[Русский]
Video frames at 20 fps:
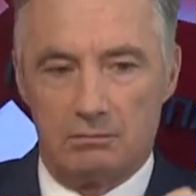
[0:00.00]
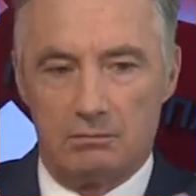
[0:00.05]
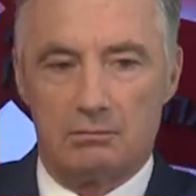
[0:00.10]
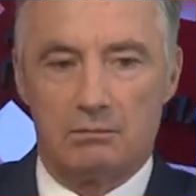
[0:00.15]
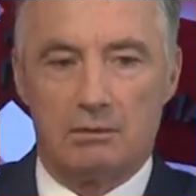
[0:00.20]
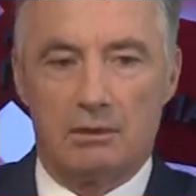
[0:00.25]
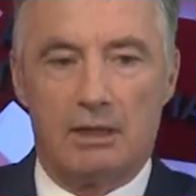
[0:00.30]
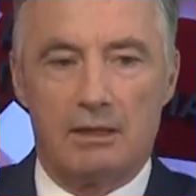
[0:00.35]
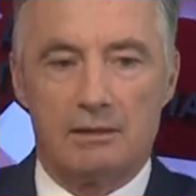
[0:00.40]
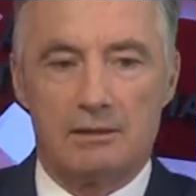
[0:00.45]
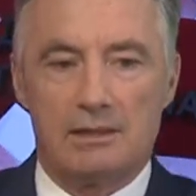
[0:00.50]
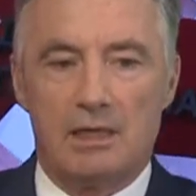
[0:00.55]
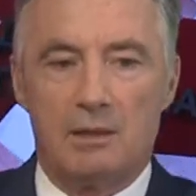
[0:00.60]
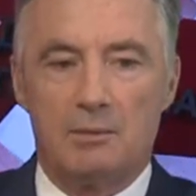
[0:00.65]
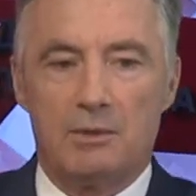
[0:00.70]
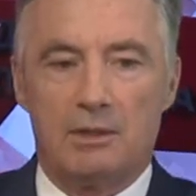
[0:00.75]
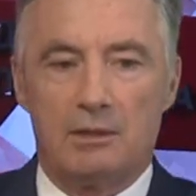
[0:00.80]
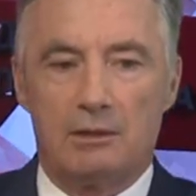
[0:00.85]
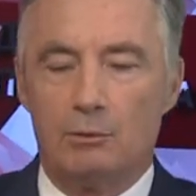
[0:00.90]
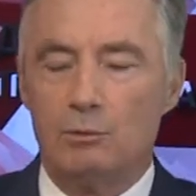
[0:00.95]
а
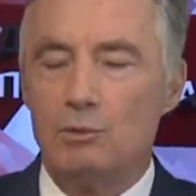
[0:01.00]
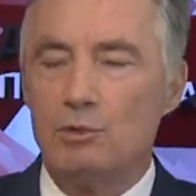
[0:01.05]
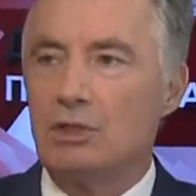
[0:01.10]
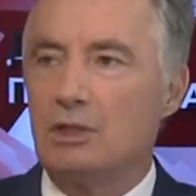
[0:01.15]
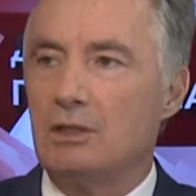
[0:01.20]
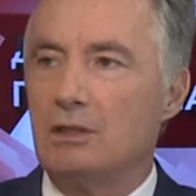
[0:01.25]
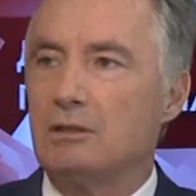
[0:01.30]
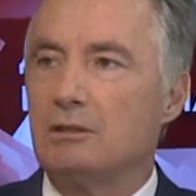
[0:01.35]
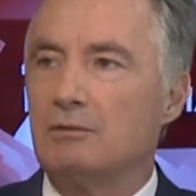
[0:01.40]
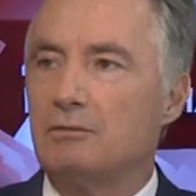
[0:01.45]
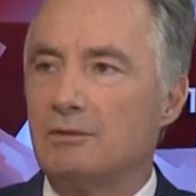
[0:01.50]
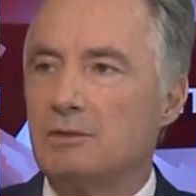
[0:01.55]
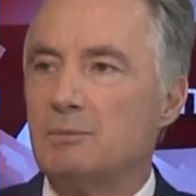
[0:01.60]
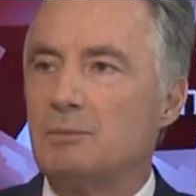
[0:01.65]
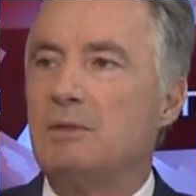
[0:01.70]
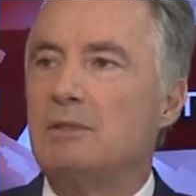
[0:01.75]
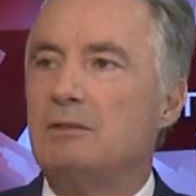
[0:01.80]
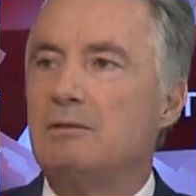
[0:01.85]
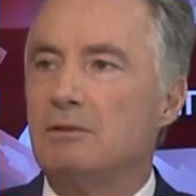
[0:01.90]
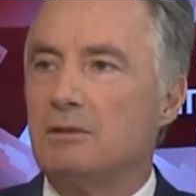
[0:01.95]
самое лучшее это
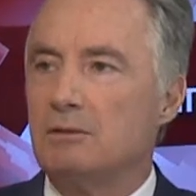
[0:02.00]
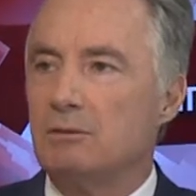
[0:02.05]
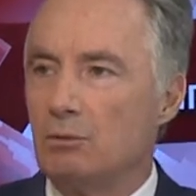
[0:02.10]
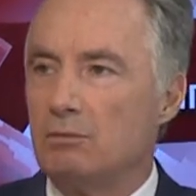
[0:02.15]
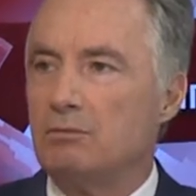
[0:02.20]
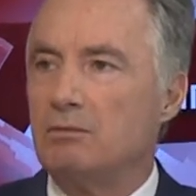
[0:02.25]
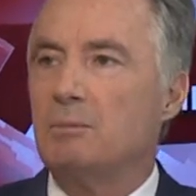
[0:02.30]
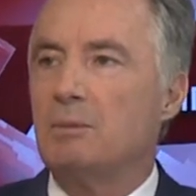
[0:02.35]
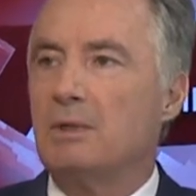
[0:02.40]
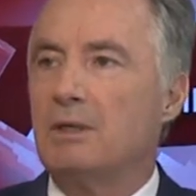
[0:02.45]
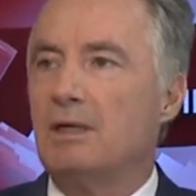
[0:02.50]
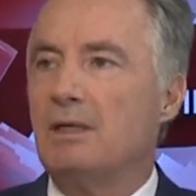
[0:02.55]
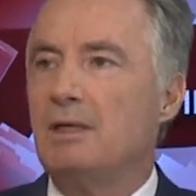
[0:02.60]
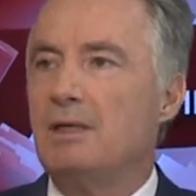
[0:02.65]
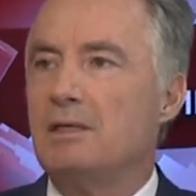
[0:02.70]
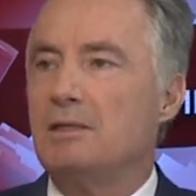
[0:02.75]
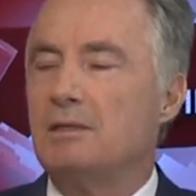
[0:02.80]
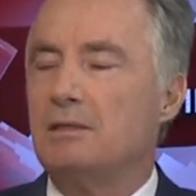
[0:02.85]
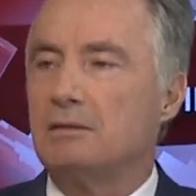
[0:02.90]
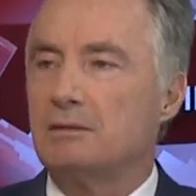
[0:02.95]
воспитывать новое
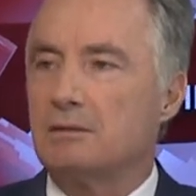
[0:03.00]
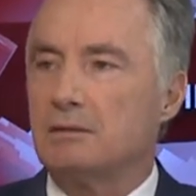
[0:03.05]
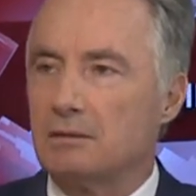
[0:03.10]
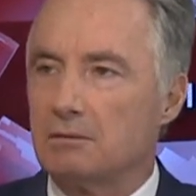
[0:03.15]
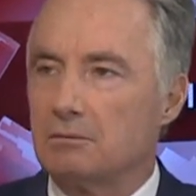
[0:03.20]
поколение,